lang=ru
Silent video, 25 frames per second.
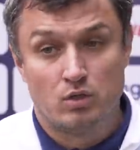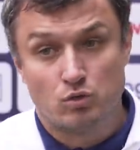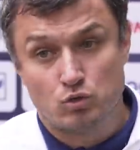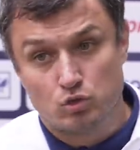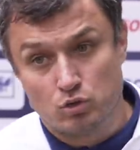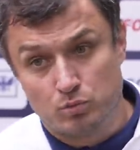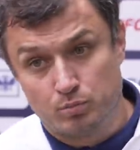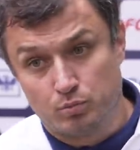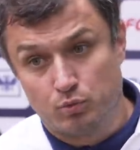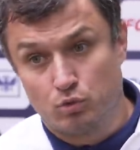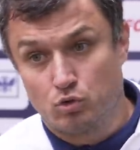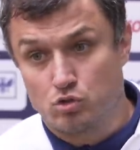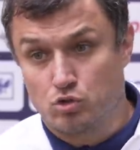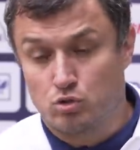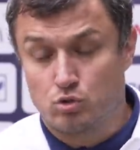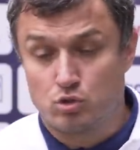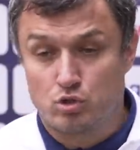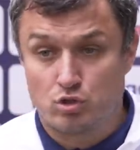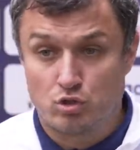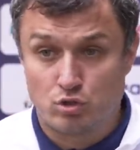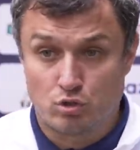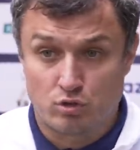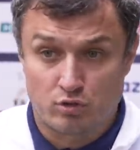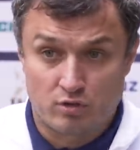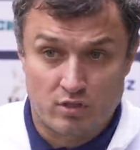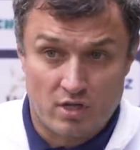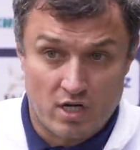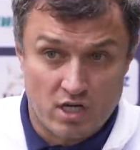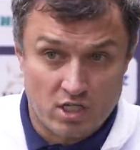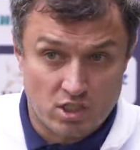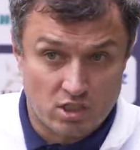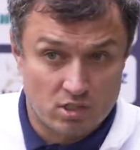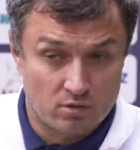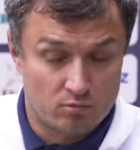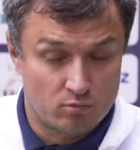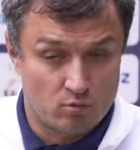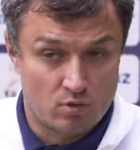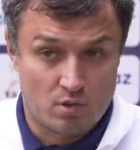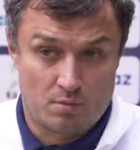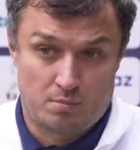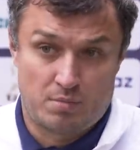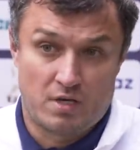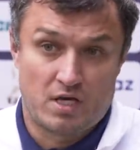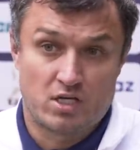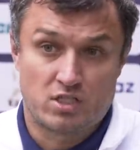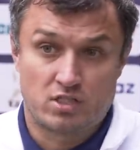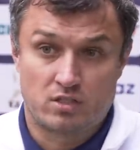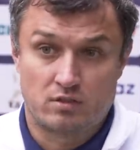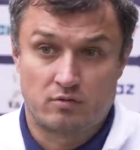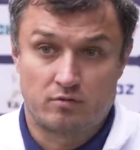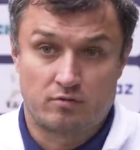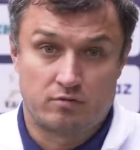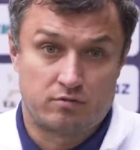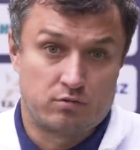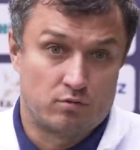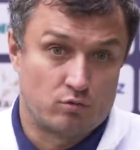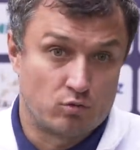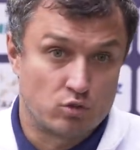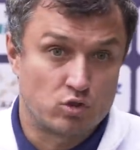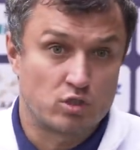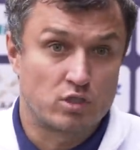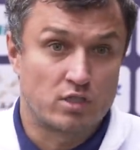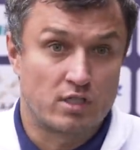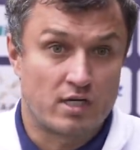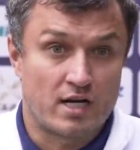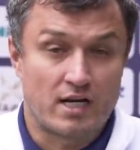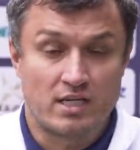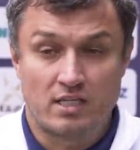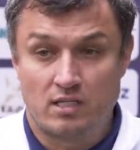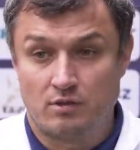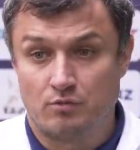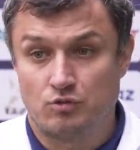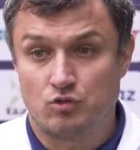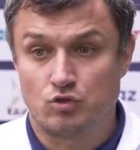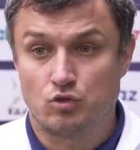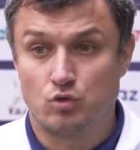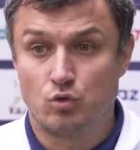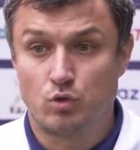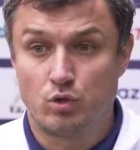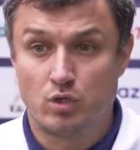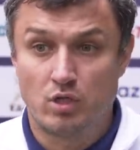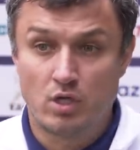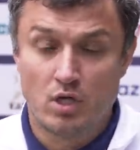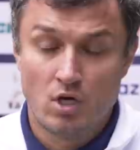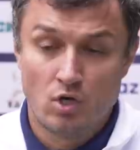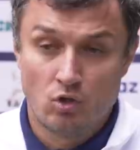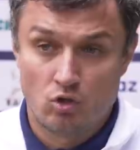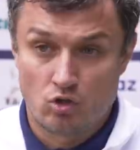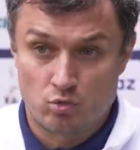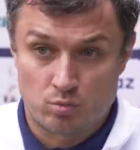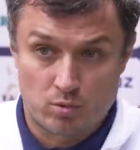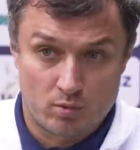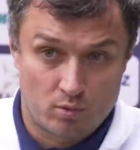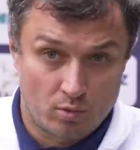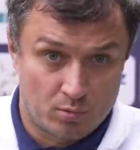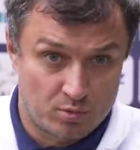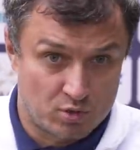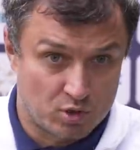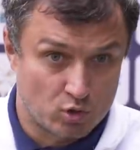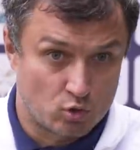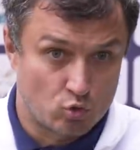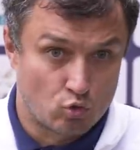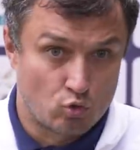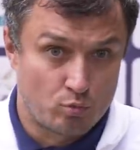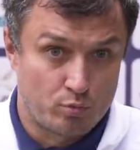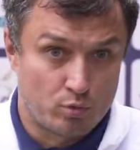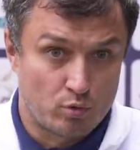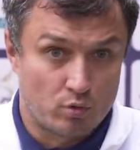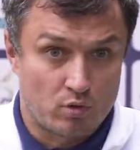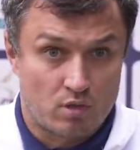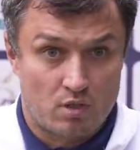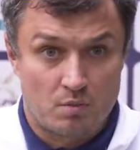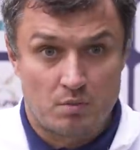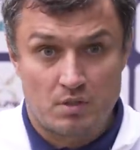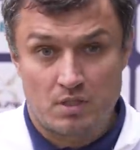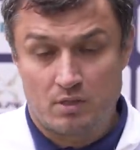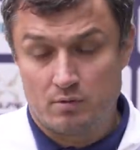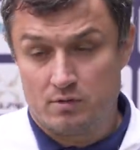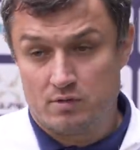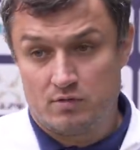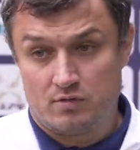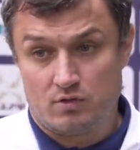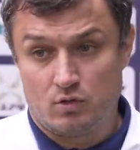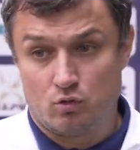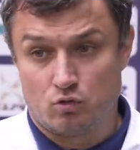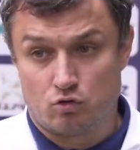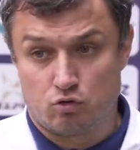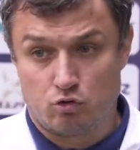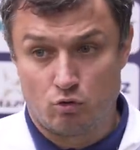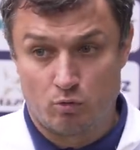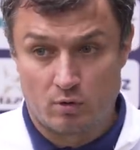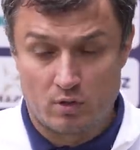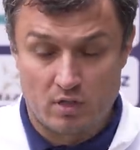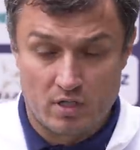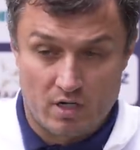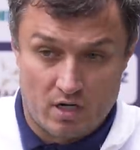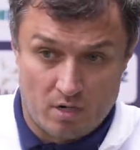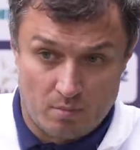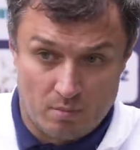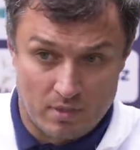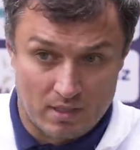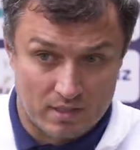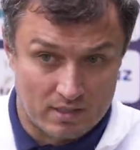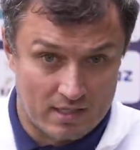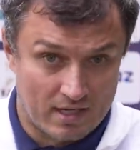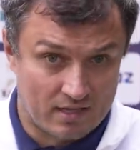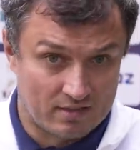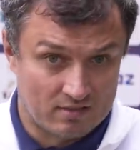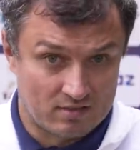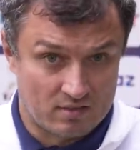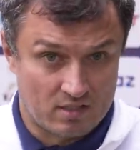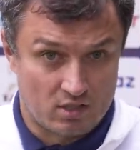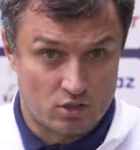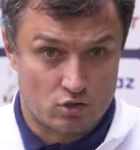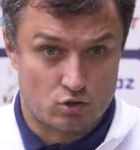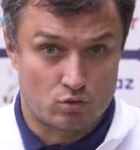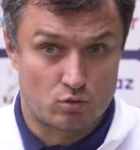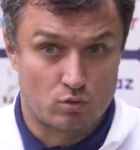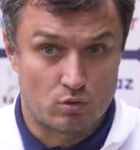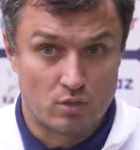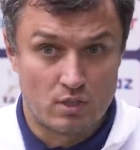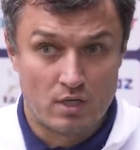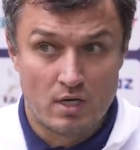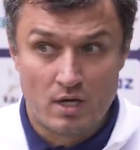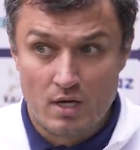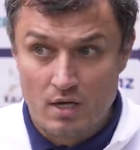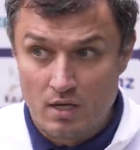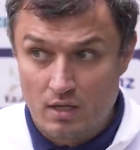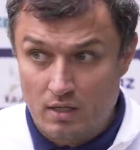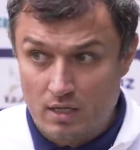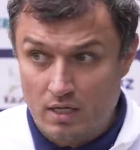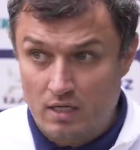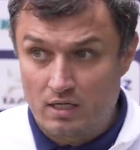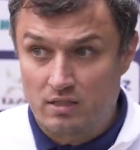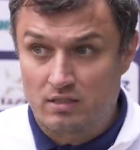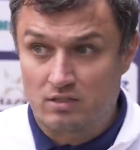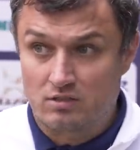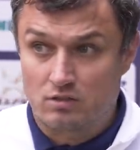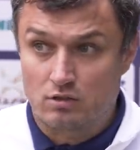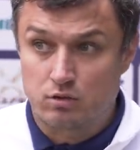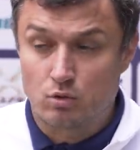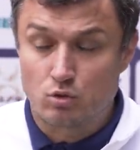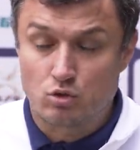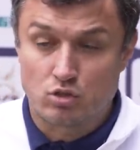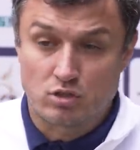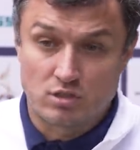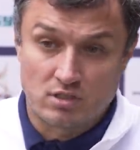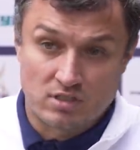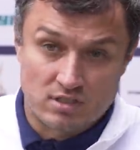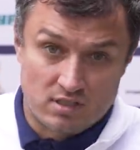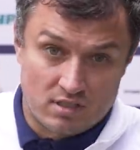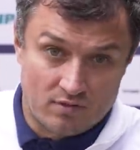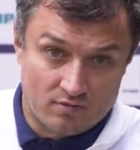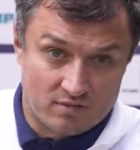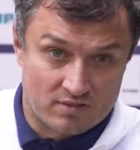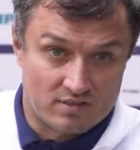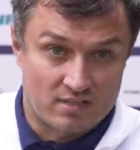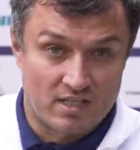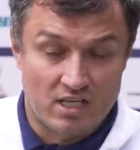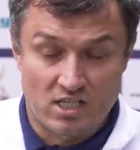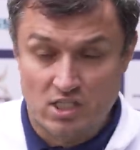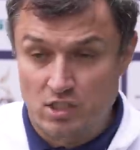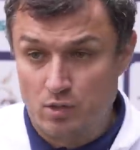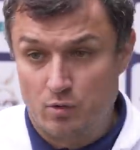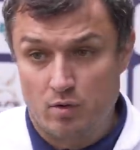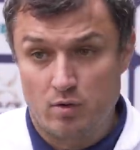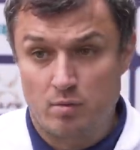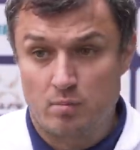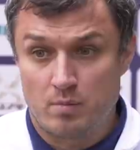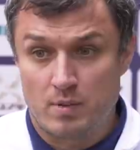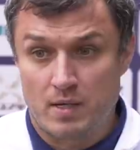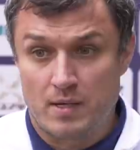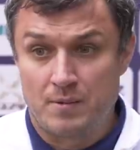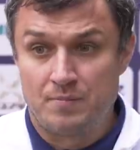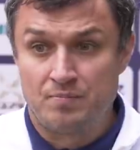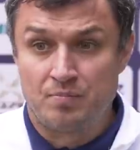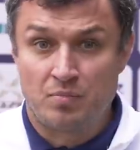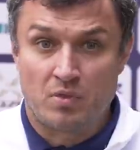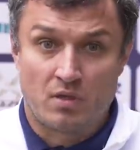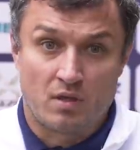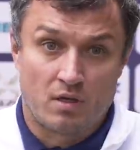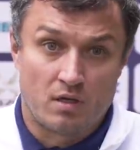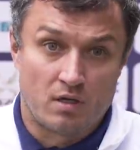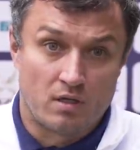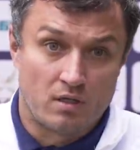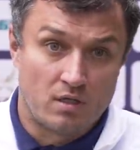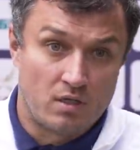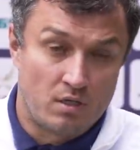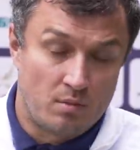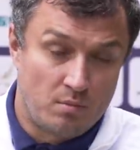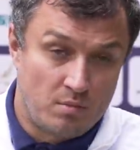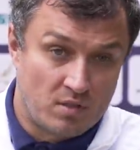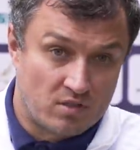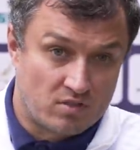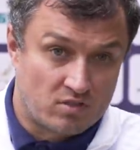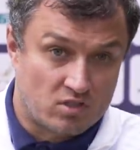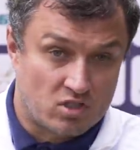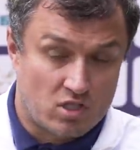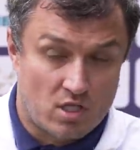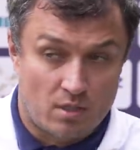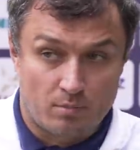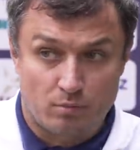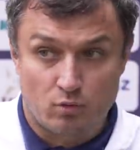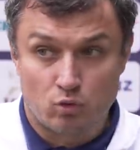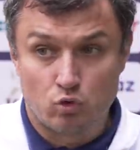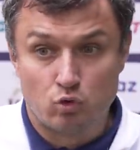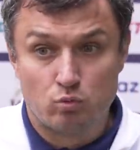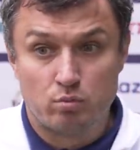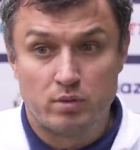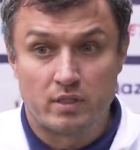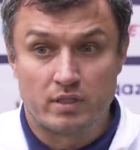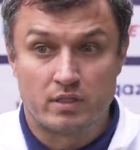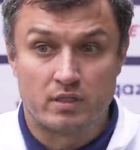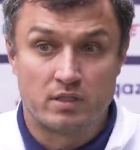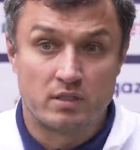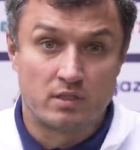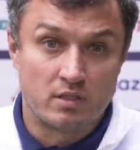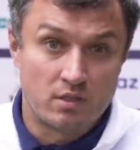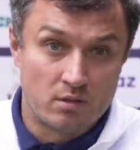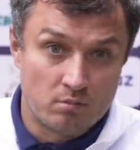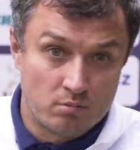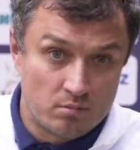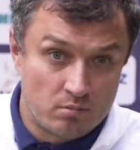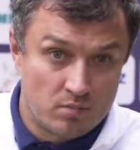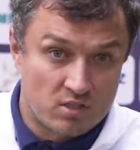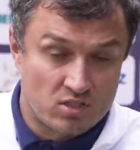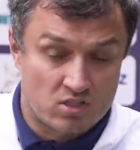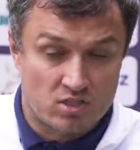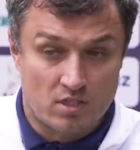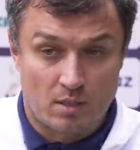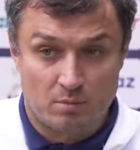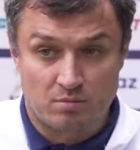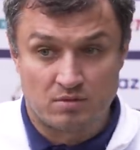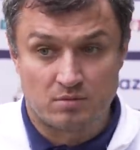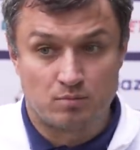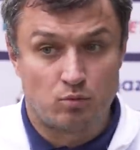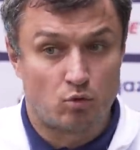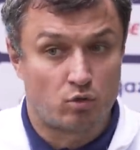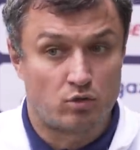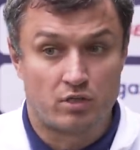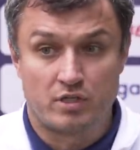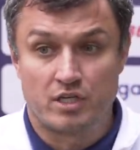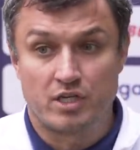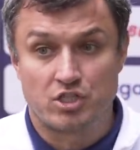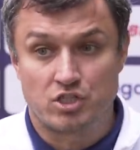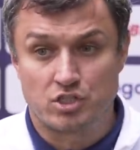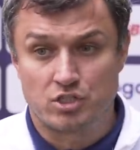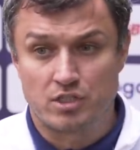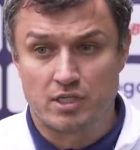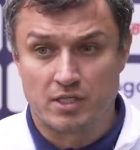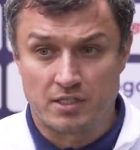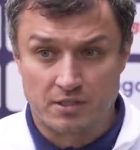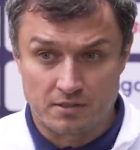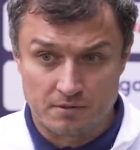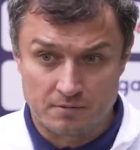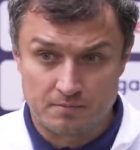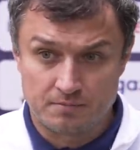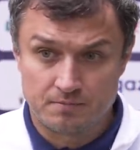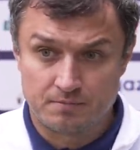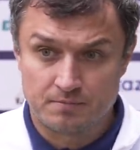чуть позже тоже ничего страшного, но опять же уже ранней весной, может быть в общей группе, у Локомотива есть все условия для реабилитации, так что каких-то сложностей в настоящее время э, ни медштаб клуба, ни медштаб сборной не ожидает.